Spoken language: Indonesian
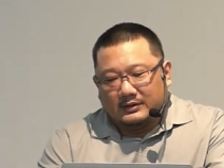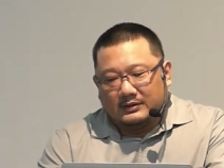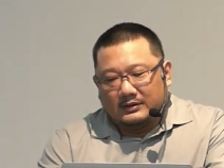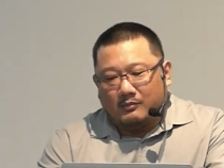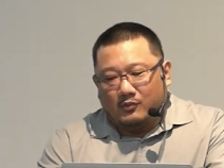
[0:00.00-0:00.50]

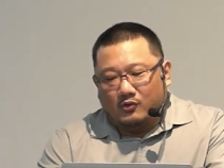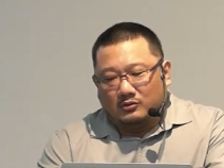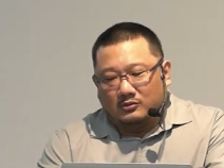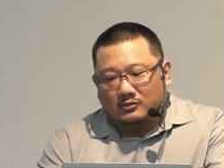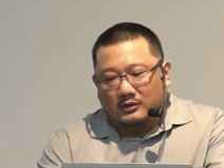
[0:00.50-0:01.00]

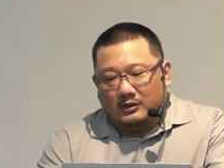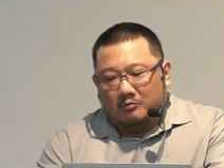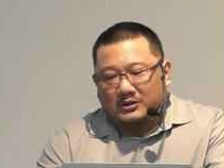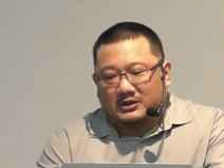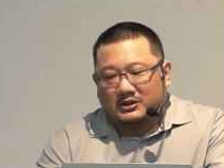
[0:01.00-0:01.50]
Namun,
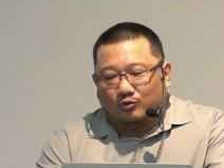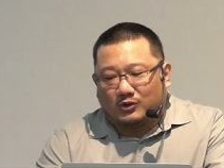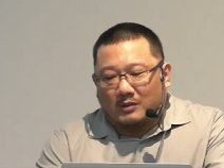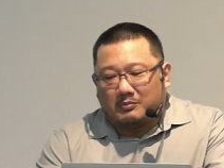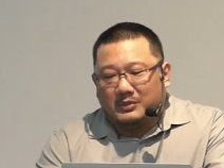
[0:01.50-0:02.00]
meski sudah
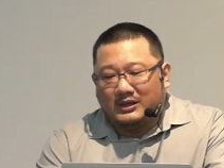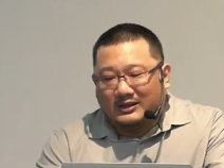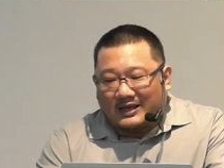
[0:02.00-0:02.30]
meminta